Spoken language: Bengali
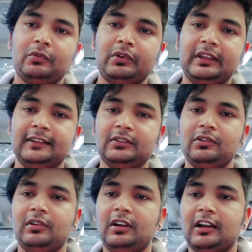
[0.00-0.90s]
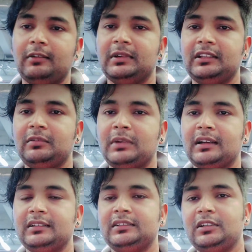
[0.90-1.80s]
তো এই জন্য আমাদের
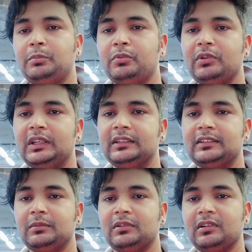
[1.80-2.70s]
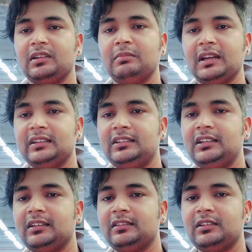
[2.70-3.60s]
বাংলাদেশের পুলিশ এবং
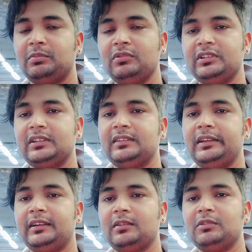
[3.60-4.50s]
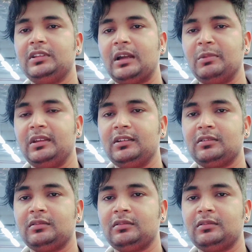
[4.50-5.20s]
মালয়েশিয়ান যে পুলিশ আছে এটার মধ্যে আমি